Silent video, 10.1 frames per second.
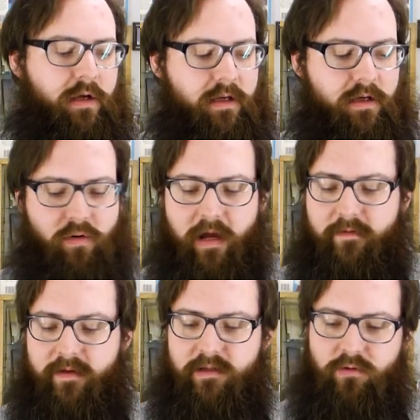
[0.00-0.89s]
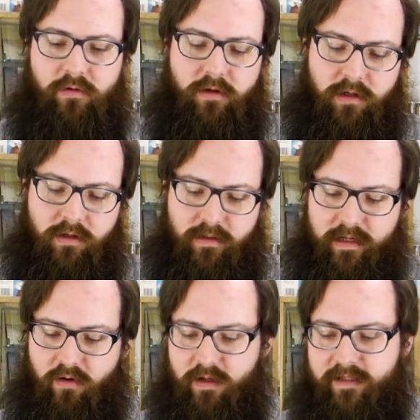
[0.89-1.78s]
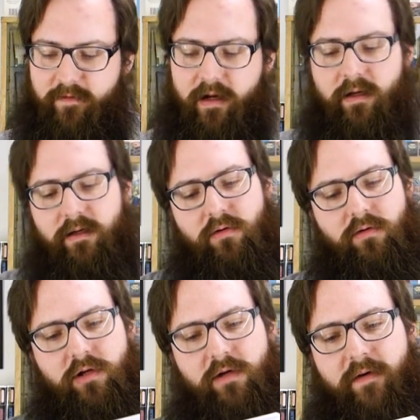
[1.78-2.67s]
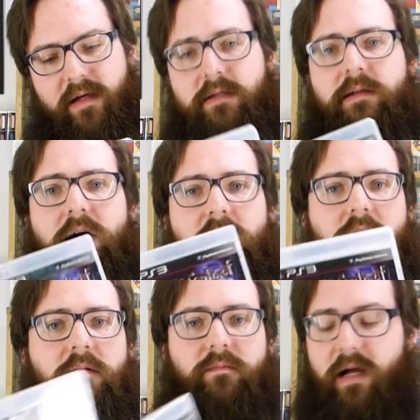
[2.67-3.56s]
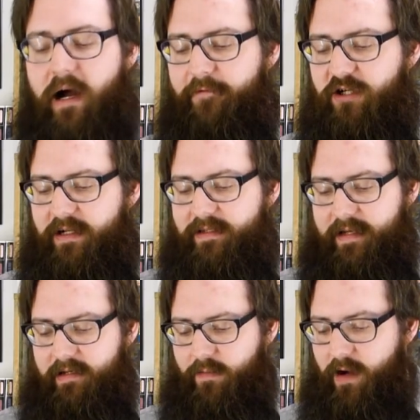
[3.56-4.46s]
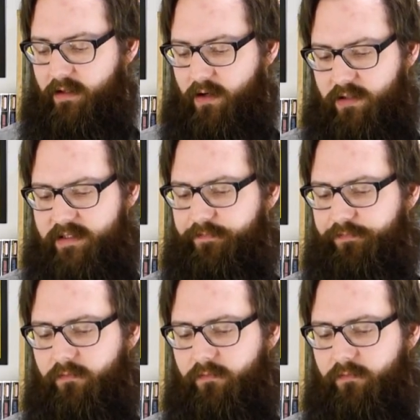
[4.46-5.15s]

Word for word: hier die UK-Version, äh, sehr kurzweilig und ich fand es da ähm, grafisch ganz nett gemacht aus.